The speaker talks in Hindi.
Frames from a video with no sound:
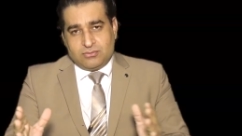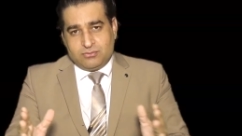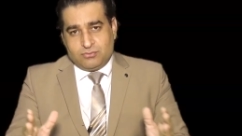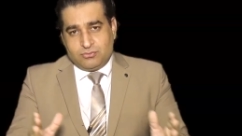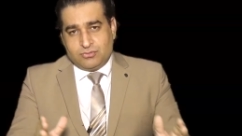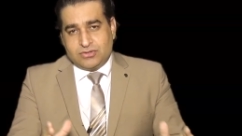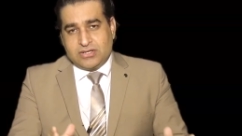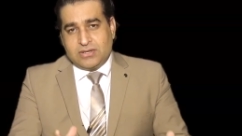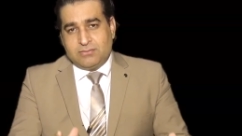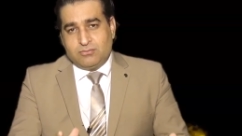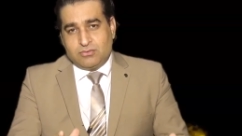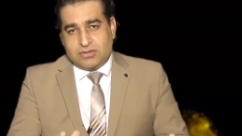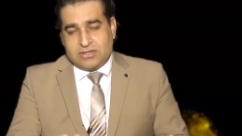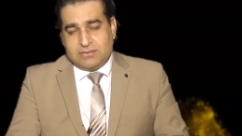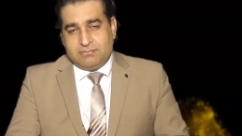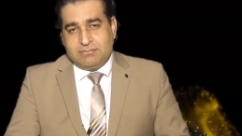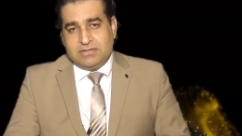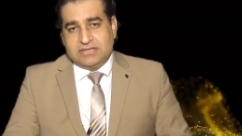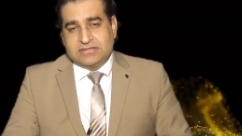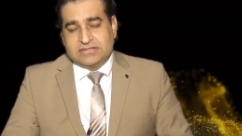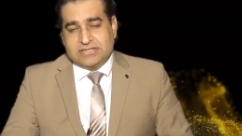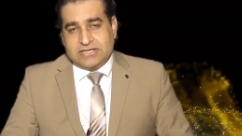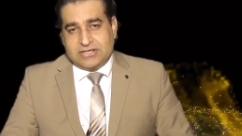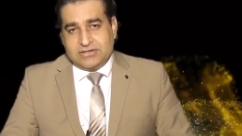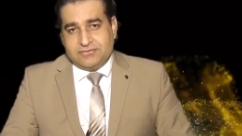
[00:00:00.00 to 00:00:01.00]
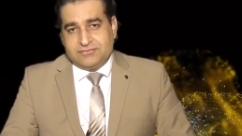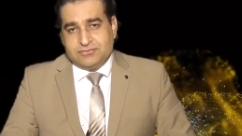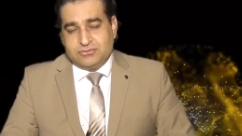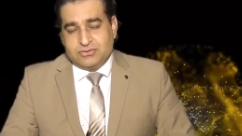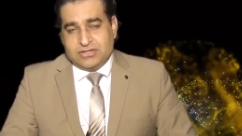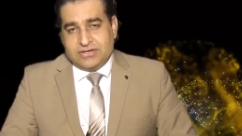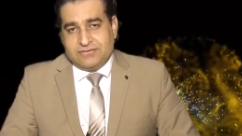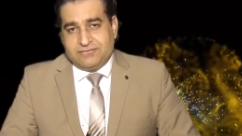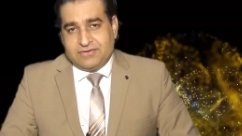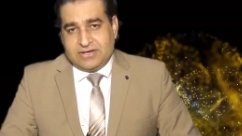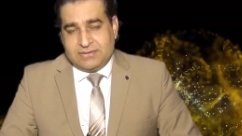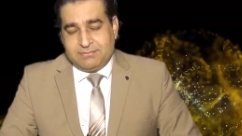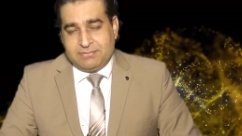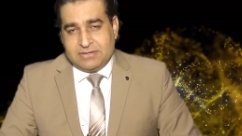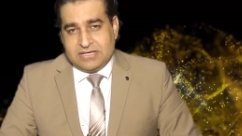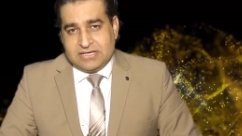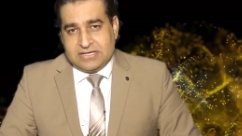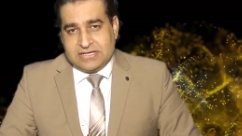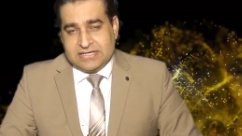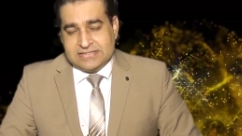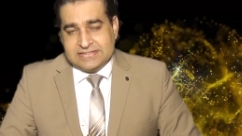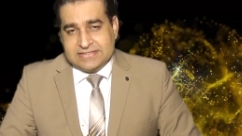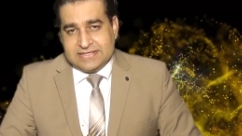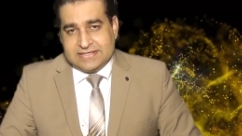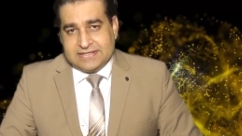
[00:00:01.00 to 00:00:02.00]
उनका मुकम्मल तारफ़ जो है वहाँ पर
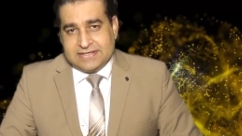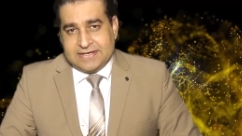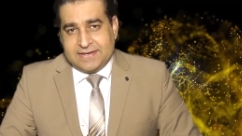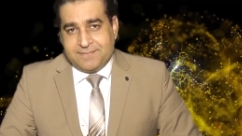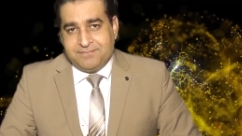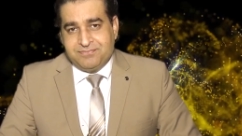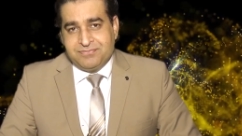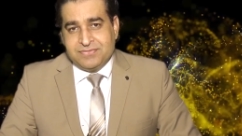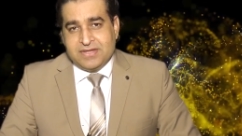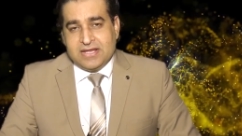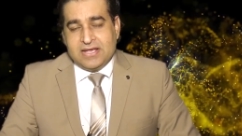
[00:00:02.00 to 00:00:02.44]
लिखा जाएगा